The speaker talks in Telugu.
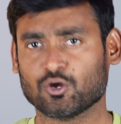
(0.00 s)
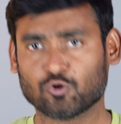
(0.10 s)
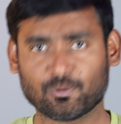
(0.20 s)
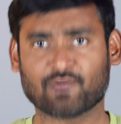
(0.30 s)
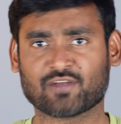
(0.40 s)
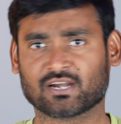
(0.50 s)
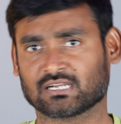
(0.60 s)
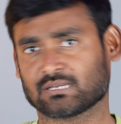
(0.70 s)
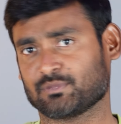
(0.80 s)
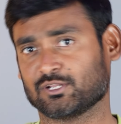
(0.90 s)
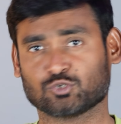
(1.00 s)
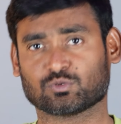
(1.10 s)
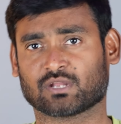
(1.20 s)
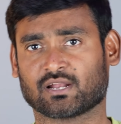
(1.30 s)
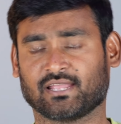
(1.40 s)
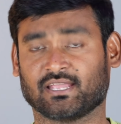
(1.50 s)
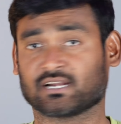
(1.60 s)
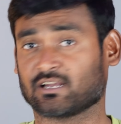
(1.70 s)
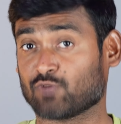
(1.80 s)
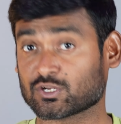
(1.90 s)
రూపే వేరెంట్ కనుక మీరు తీసుకున్నారంటే
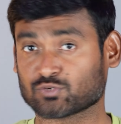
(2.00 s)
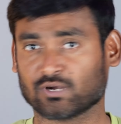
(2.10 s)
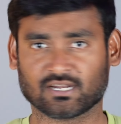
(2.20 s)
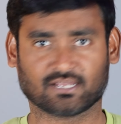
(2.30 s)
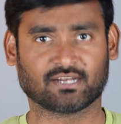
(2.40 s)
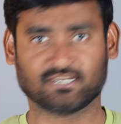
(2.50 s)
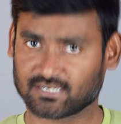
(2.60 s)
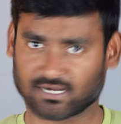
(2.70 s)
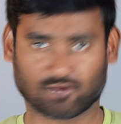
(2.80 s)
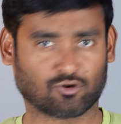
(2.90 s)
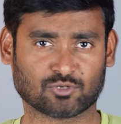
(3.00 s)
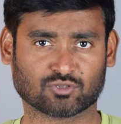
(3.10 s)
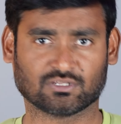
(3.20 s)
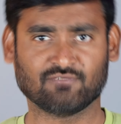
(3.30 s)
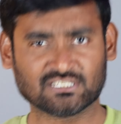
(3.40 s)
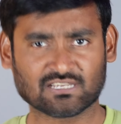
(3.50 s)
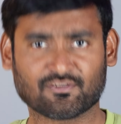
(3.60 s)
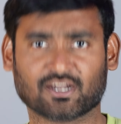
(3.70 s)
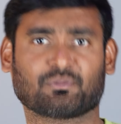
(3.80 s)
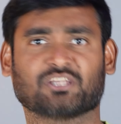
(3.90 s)
ఇక్కడ వర్చువల్ క్రెడిట్ కార్డ్ రావడం జరుగుతుంది వీసా
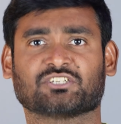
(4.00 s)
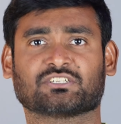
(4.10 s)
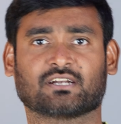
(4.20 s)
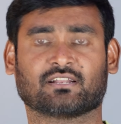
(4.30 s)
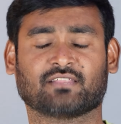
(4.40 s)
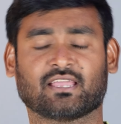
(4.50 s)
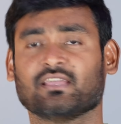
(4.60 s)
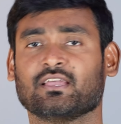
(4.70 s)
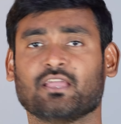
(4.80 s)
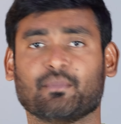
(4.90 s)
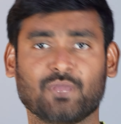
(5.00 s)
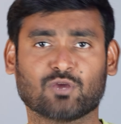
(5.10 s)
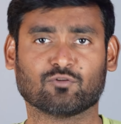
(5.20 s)
వేరెంట్ అప్లై చేసినట్టయితే మీకు